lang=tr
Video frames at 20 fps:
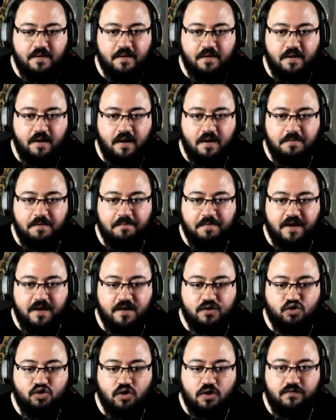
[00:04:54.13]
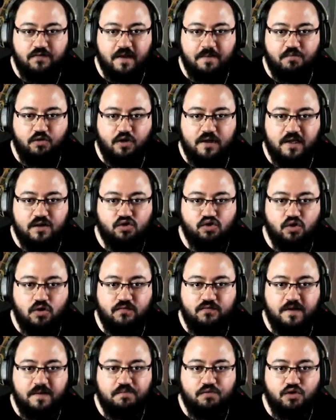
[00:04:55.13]
Abi, Abi bana şov yine. yapıyorlar.
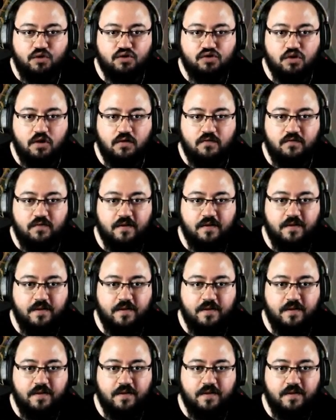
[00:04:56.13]
Şov yapıyor şov.